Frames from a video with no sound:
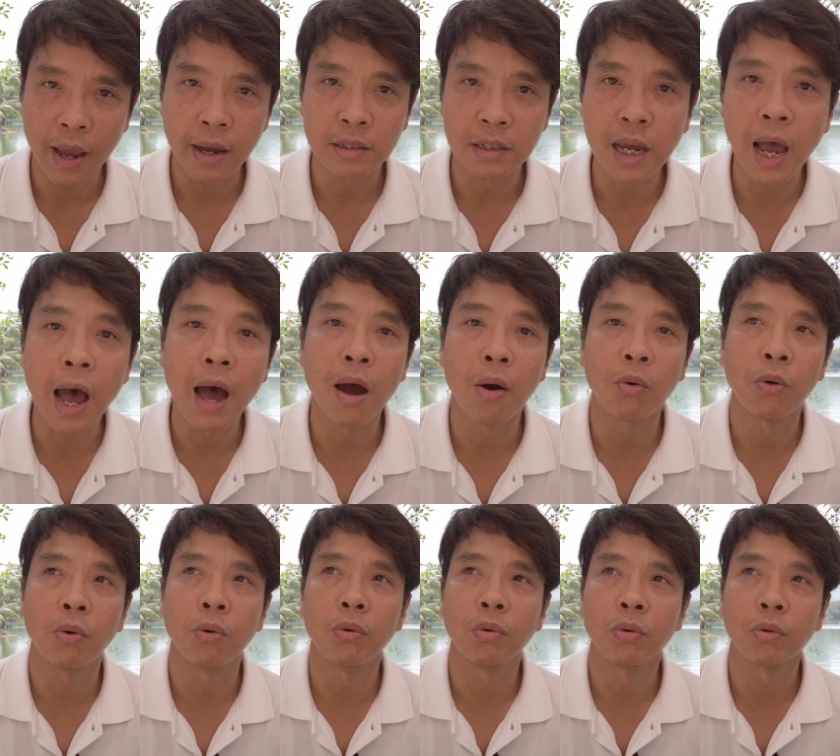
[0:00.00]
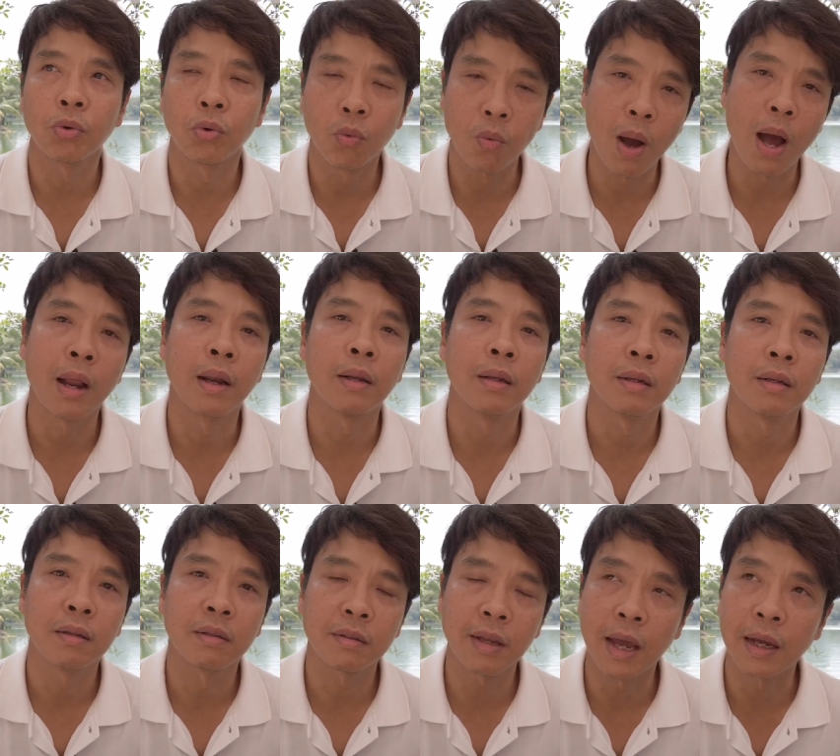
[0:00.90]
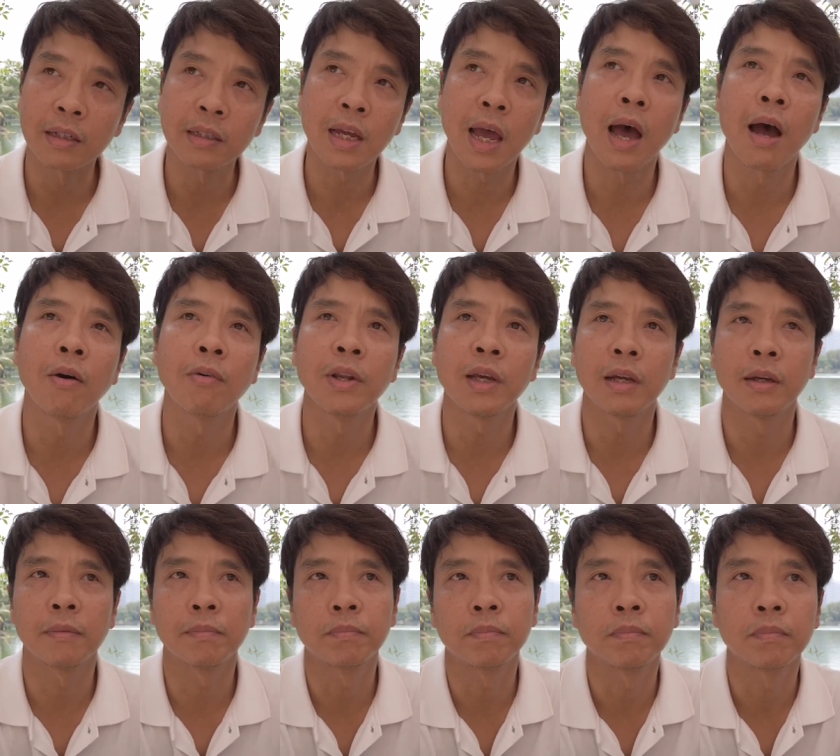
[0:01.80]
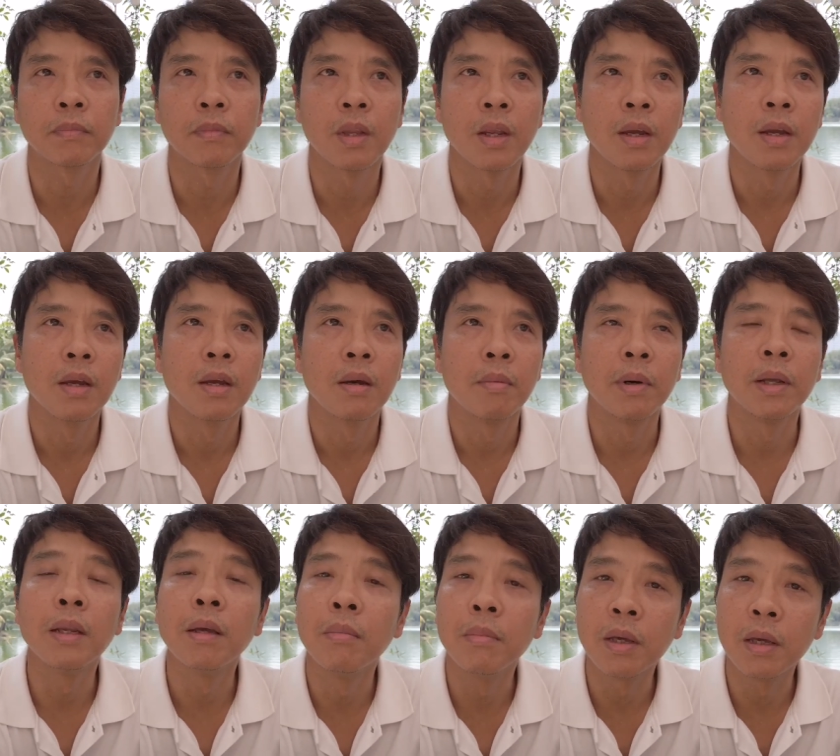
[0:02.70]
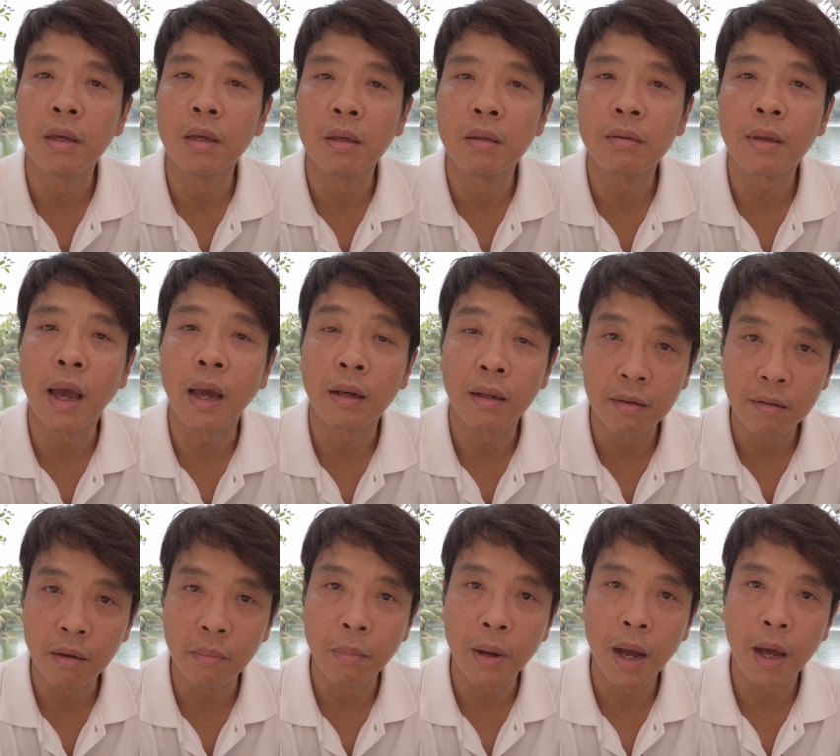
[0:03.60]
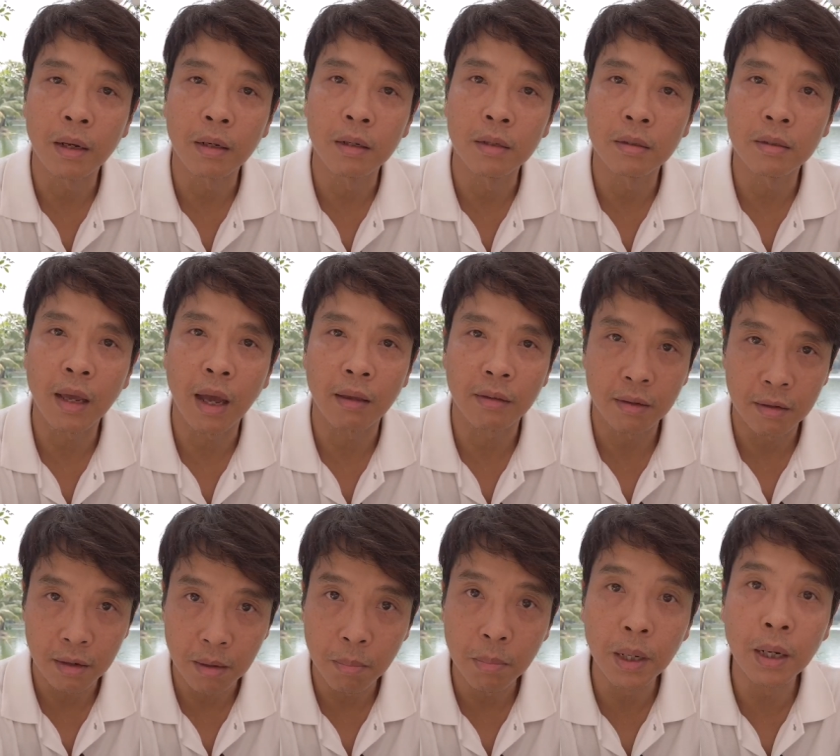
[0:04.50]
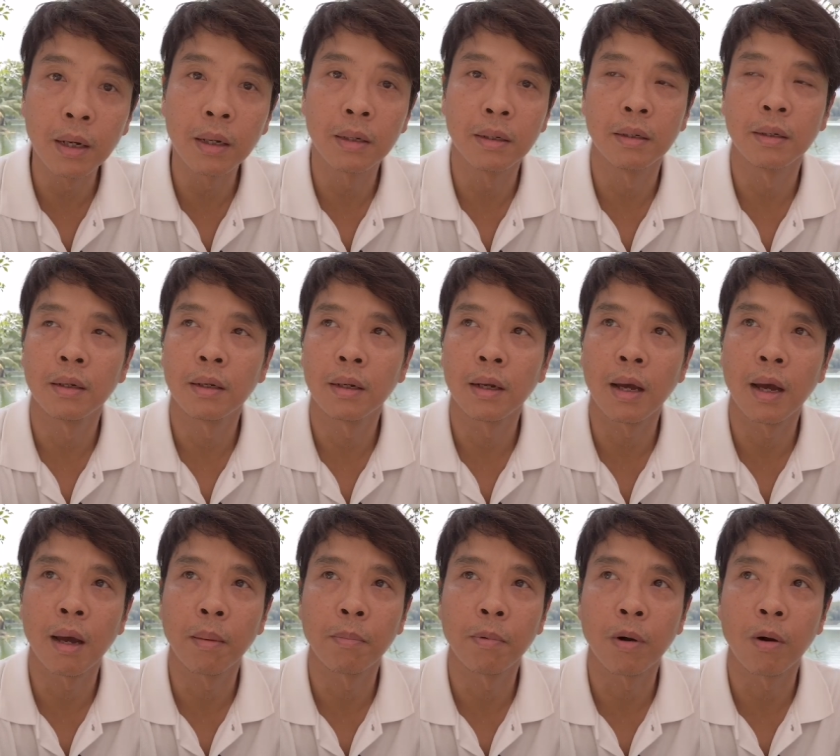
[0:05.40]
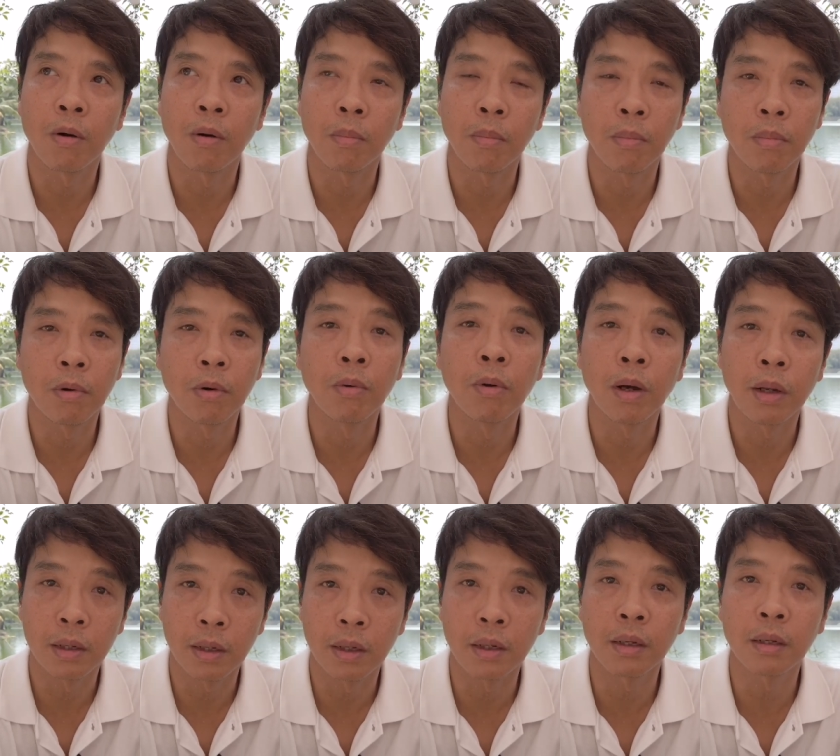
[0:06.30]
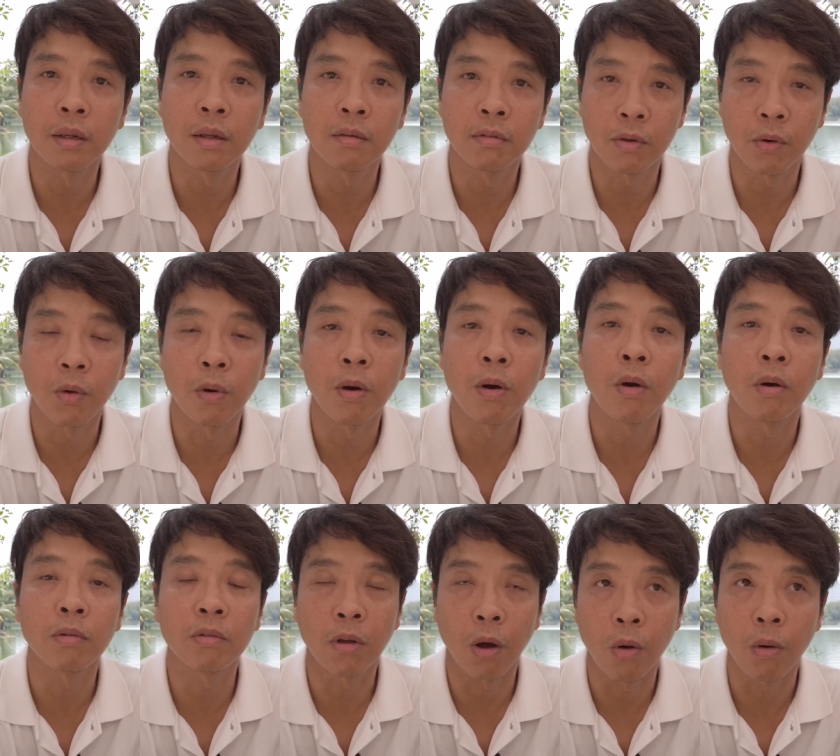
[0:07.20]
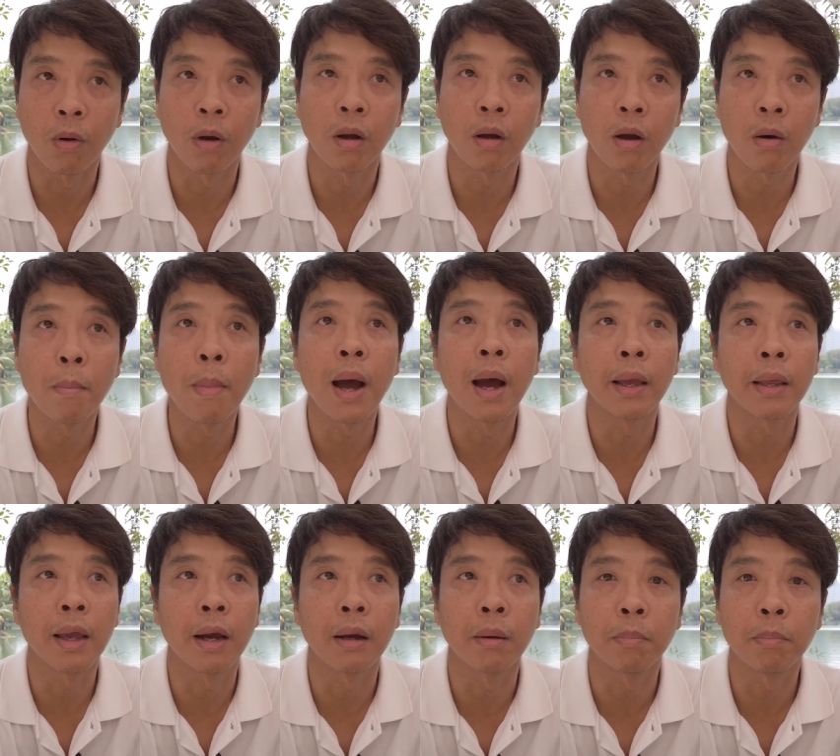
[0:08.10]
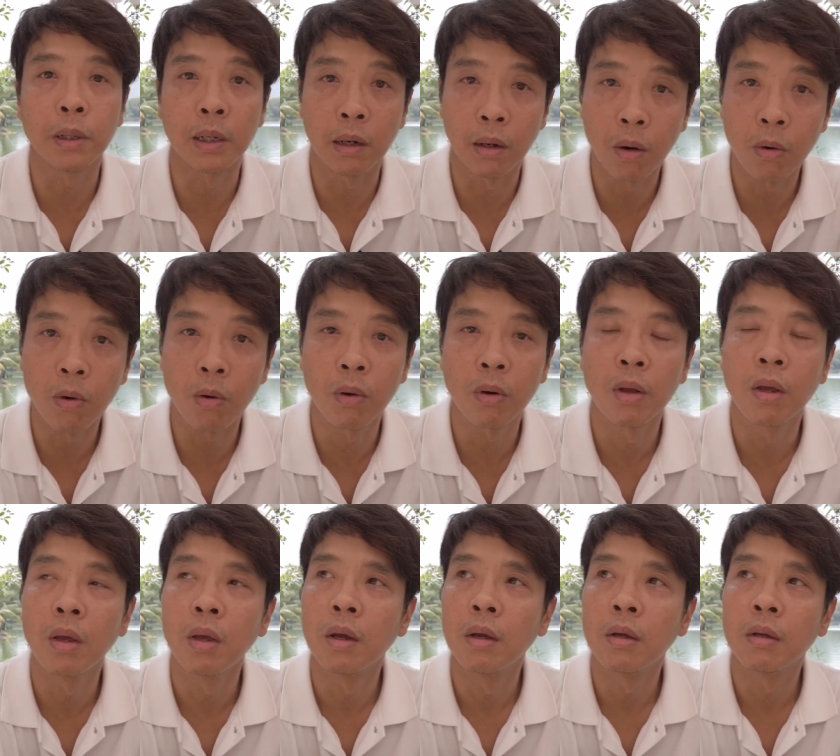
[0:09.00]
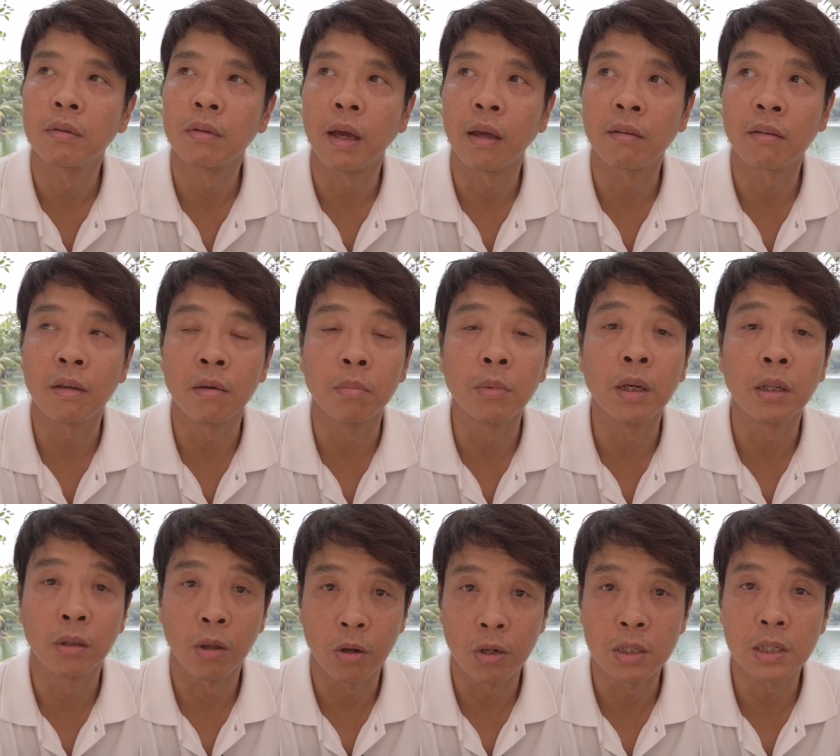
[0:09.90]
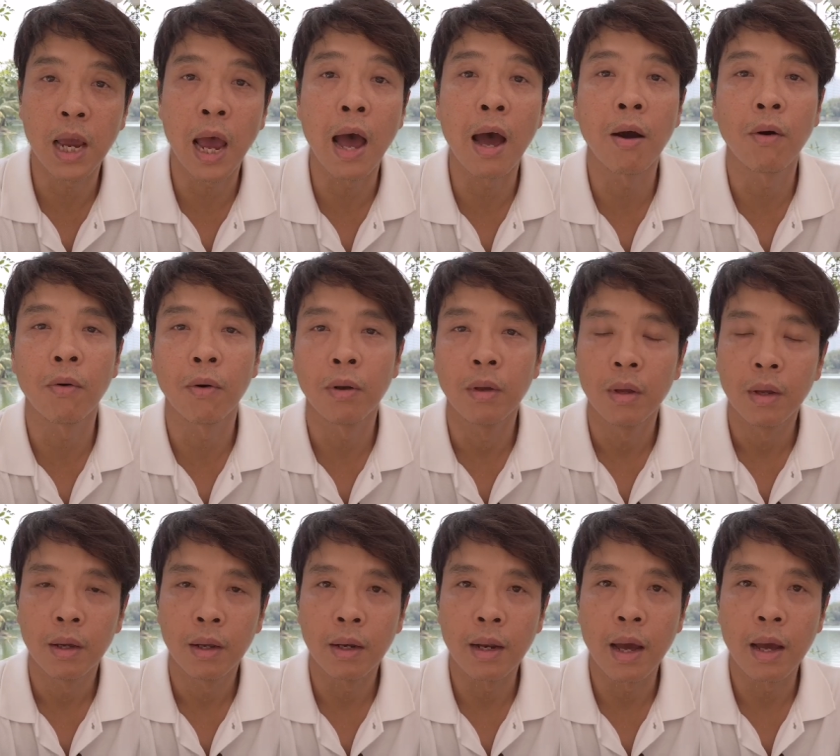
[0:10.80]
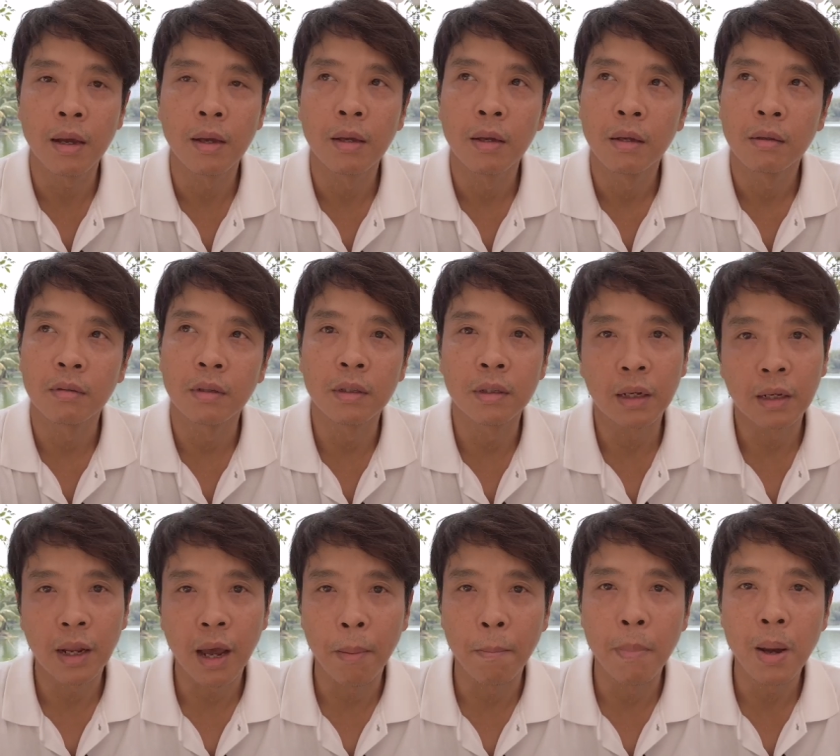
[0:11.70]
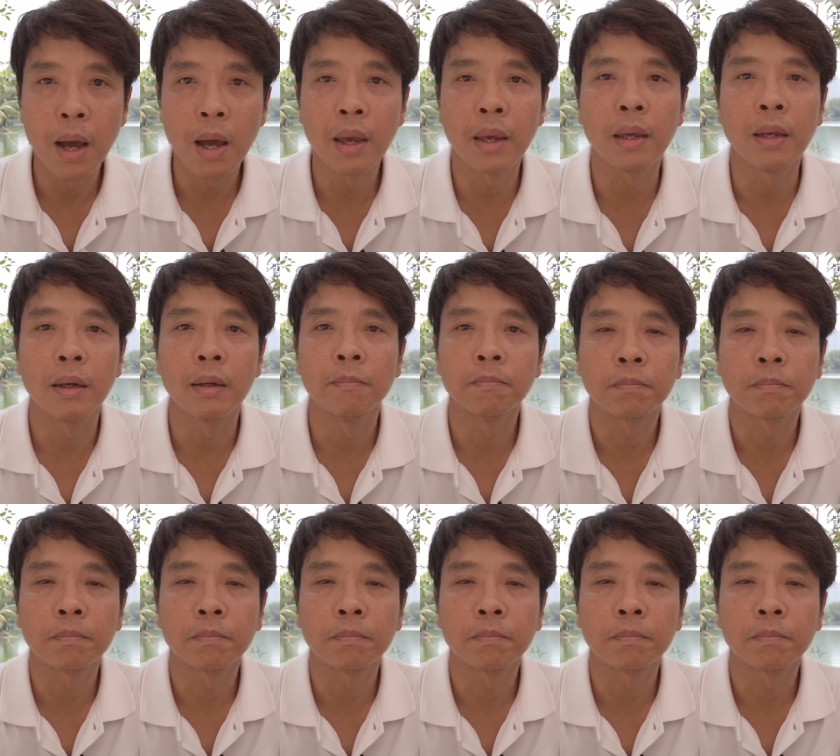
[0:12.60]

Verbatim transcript: งแสงเช้าทุกวัน แสงเช้าเนี่ยมันจะมีแสงที่สำคัญคือแสงสีน้ำเงินนะครับของดวงอาทิตย์ที่ส่งส่องเข้ามายังผืนโลก แสงสีน้ำเงินตอนเช้านะซึ่งจะทำให้